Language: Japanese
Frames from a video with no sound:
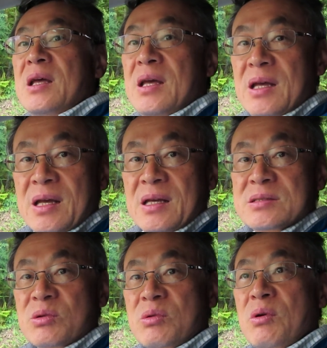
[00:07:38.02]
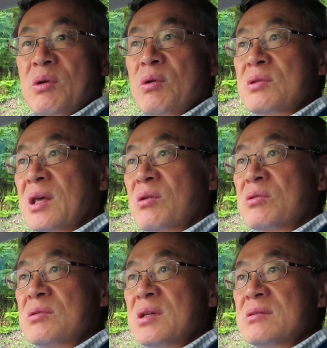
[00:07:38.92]
えー、その帝
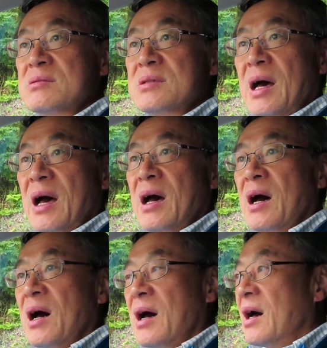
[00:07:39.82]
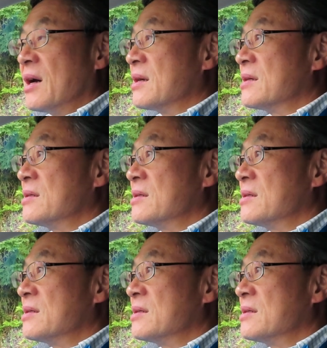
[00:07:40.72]
国陸軍が